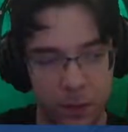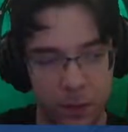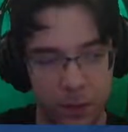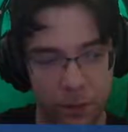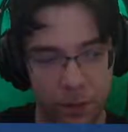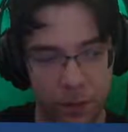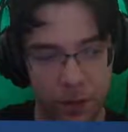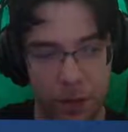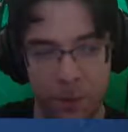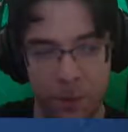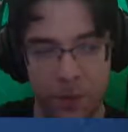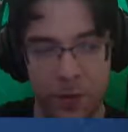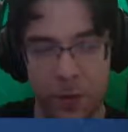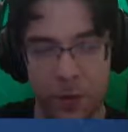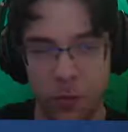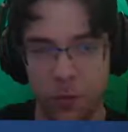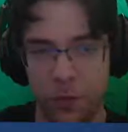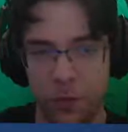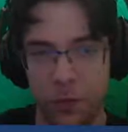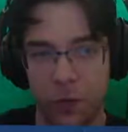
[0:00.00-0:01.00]
Wir haben
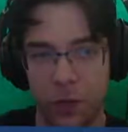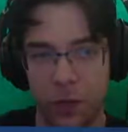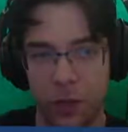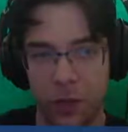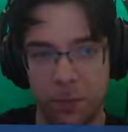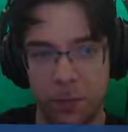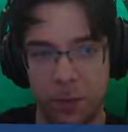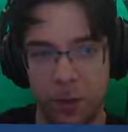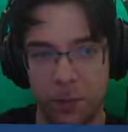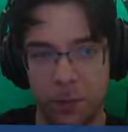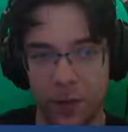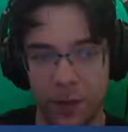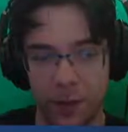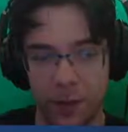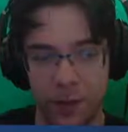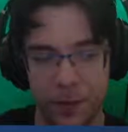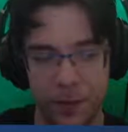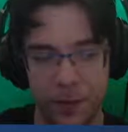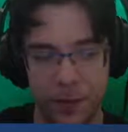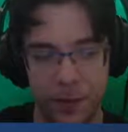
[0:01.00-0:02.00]
so vollgeproppt
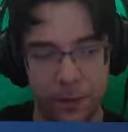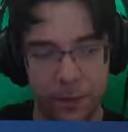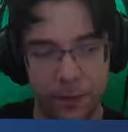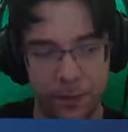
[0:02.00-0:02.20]
alles.